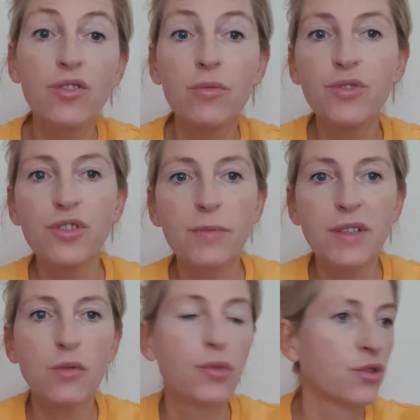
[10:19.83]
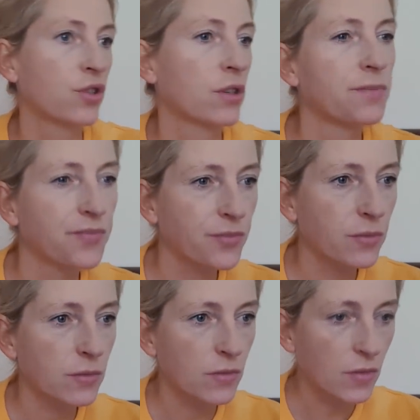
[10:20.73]
że mi się zmazał błyszczyk.
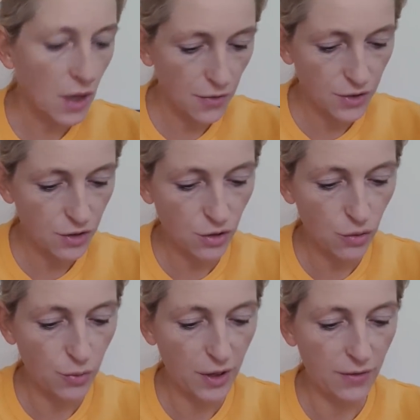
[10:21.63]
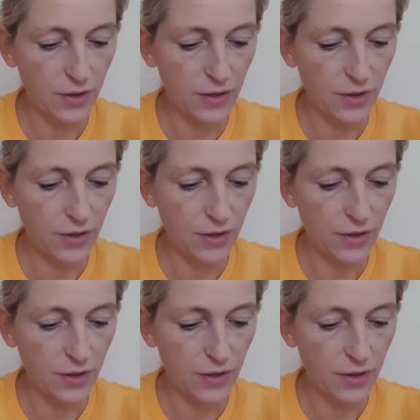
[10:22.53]
A wiecie, że lubię,